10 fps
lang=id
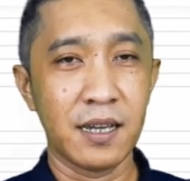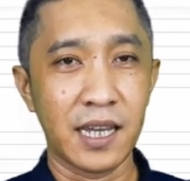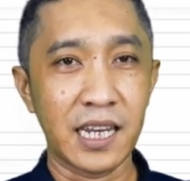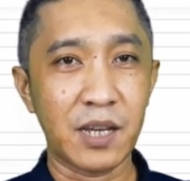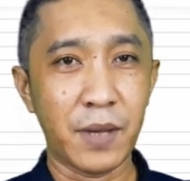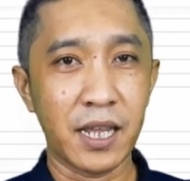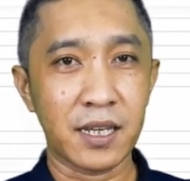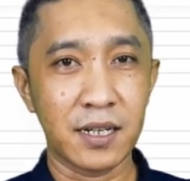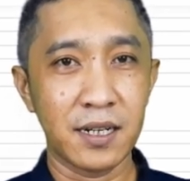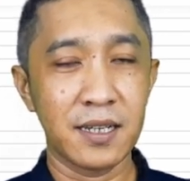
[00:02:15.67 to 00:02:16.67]
Ini
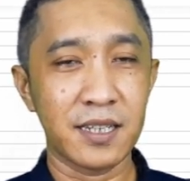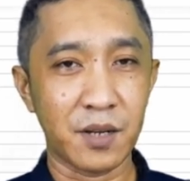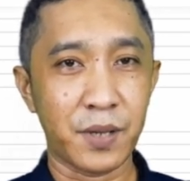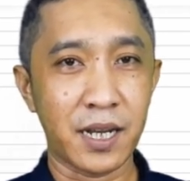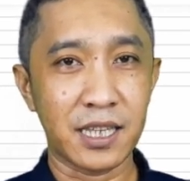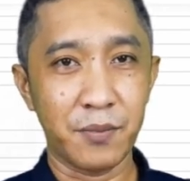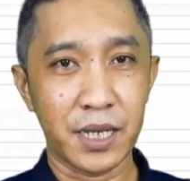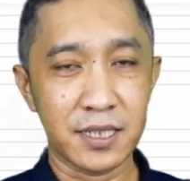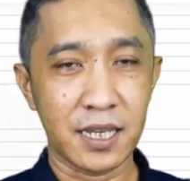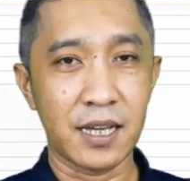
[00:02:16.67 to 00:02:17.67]
kembali ke server
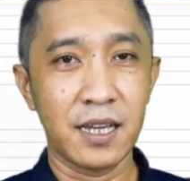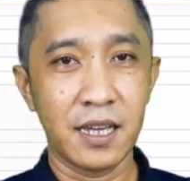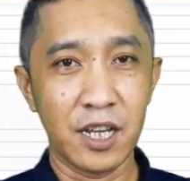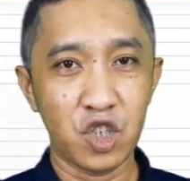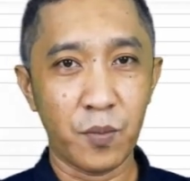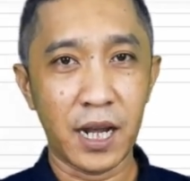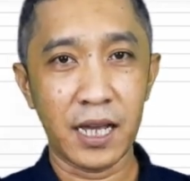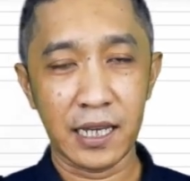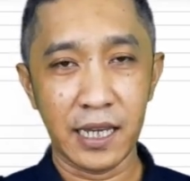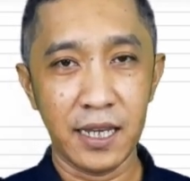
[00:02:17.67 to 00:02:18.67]
database-nya. Dicoba
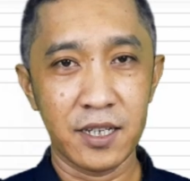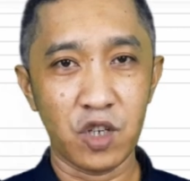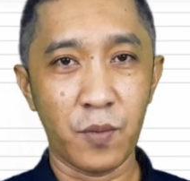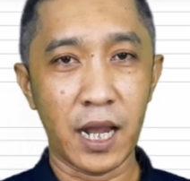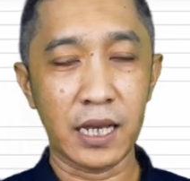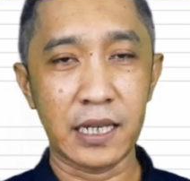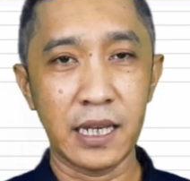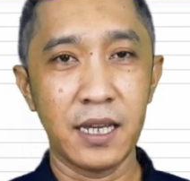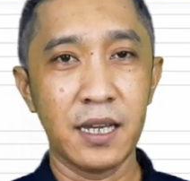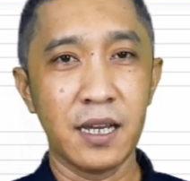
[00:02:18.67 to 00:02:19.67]
lagi, coba
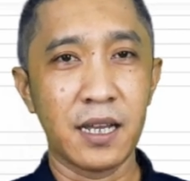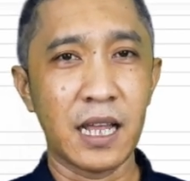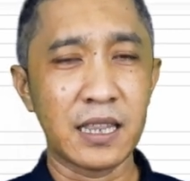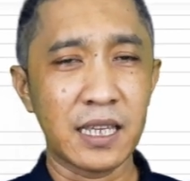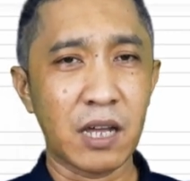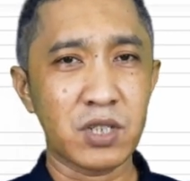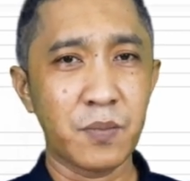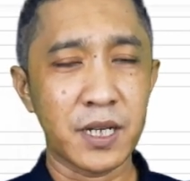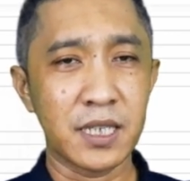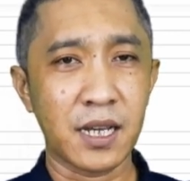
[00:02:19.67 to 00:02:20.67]
lagi, nanti harus
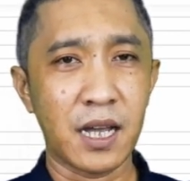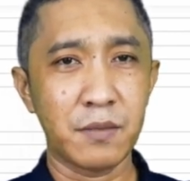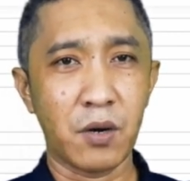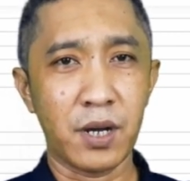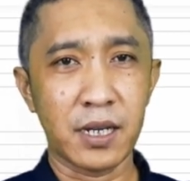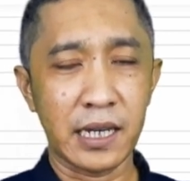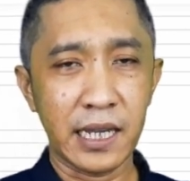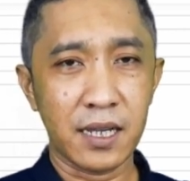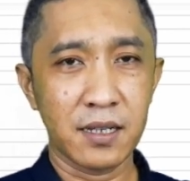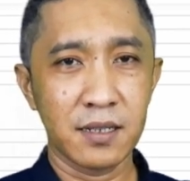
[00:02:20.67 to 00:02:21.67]
dipastikan bahwa
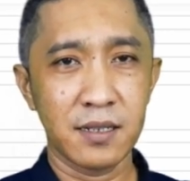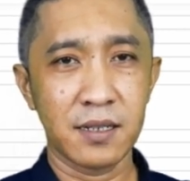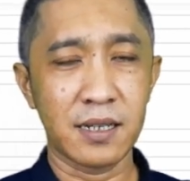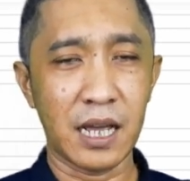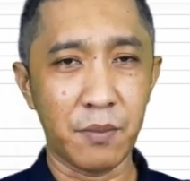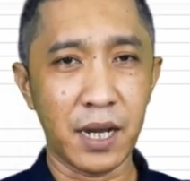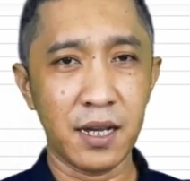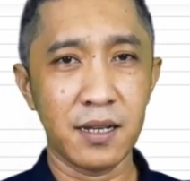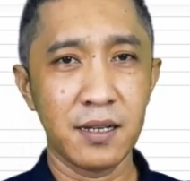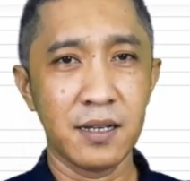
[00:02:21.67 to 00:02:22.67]
NIK,
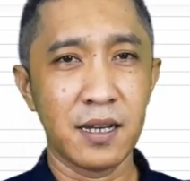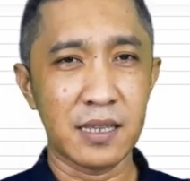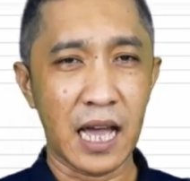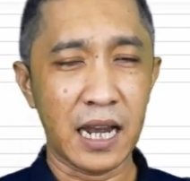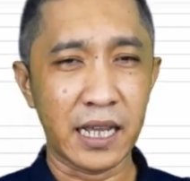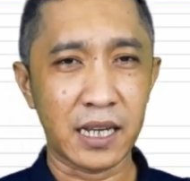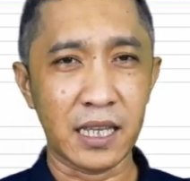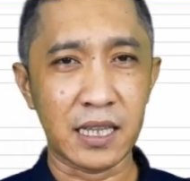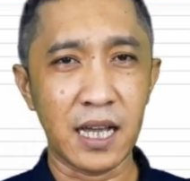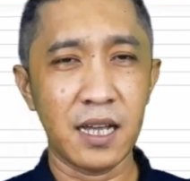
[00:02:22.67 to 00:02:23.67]
nama, tanggal lahir
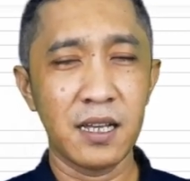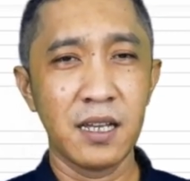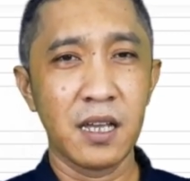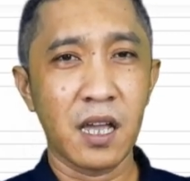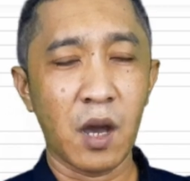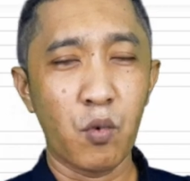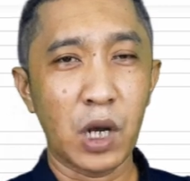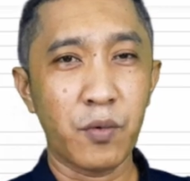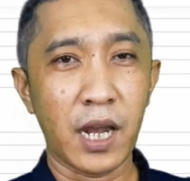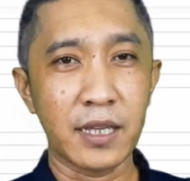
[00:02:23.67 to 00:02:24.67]
kita,
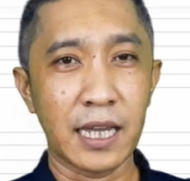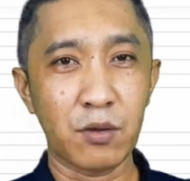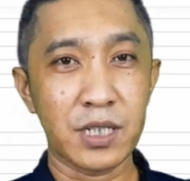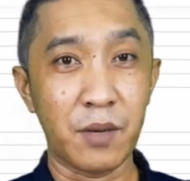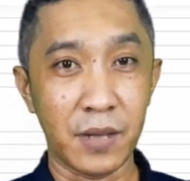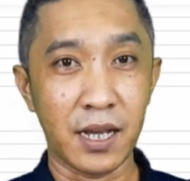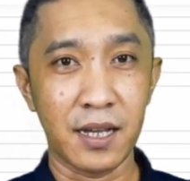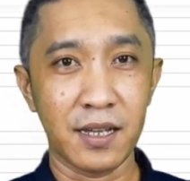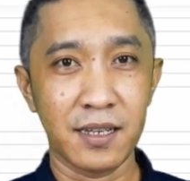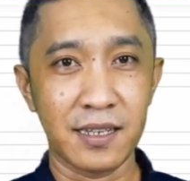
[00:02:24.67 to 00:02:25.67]
kemudian wilayah itu sama.
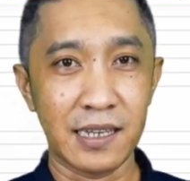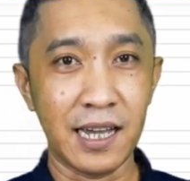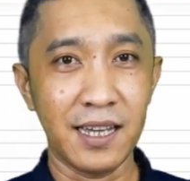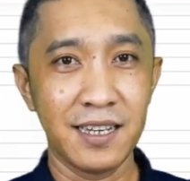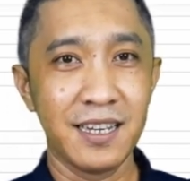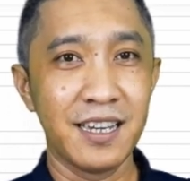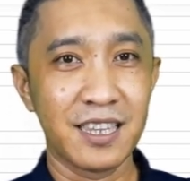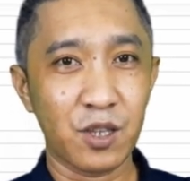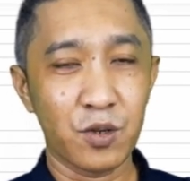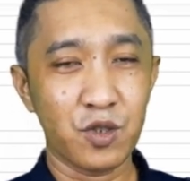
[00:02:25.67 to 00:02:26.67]
Ya,
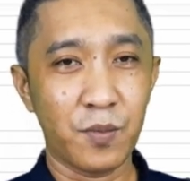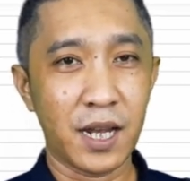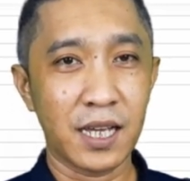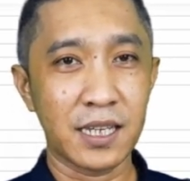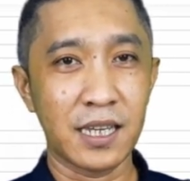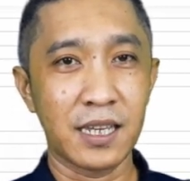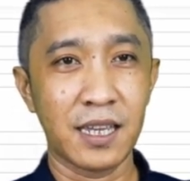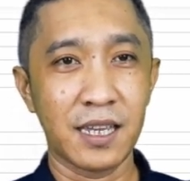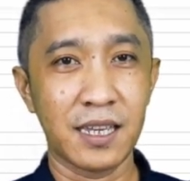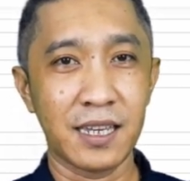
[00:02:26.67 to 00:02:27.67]
terus coba lagi
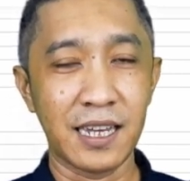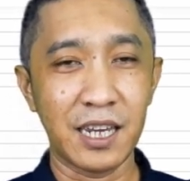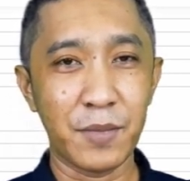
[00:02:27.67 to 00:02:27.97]
ini